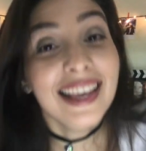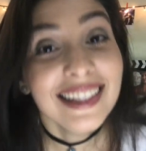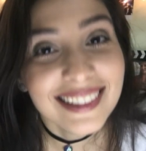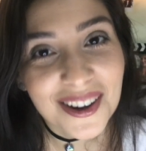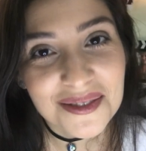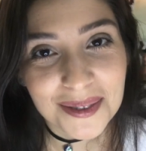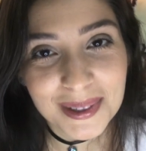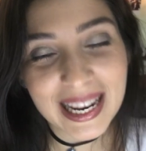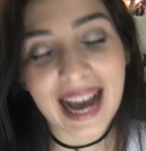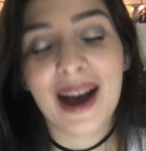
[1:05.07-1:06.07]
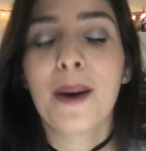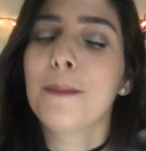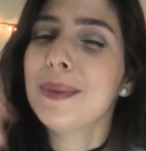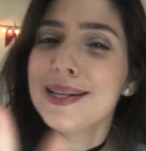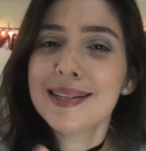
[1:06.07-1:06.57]
Então vamos lá.
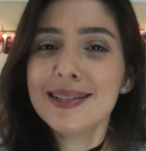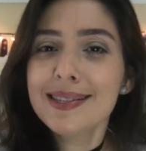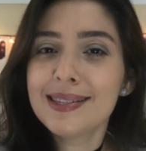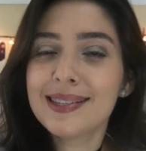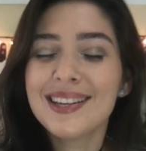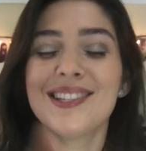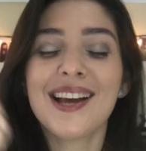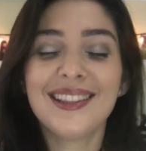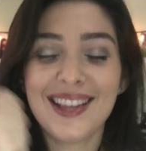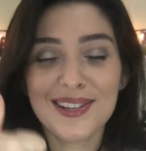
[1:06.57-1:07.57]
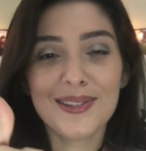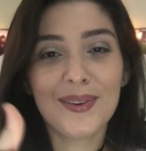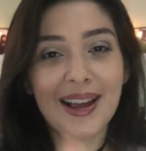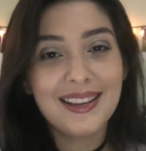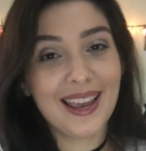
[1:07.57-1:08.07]
Mas antes, já deixa o
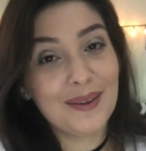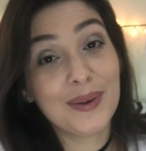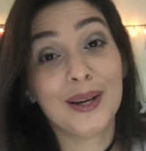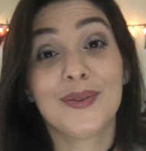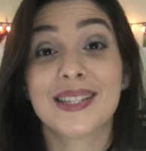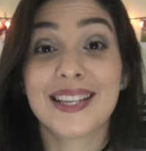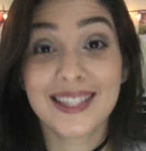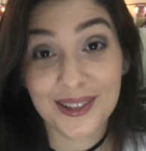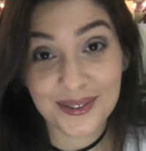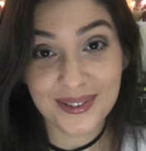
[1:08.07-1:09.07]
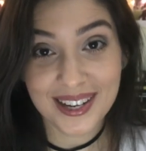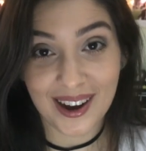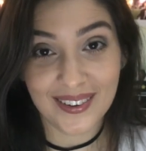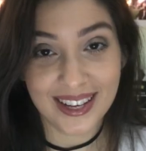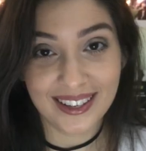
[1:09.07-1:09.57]
seu like aí para não esquecer no
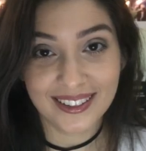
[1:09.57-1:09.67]
final, hein?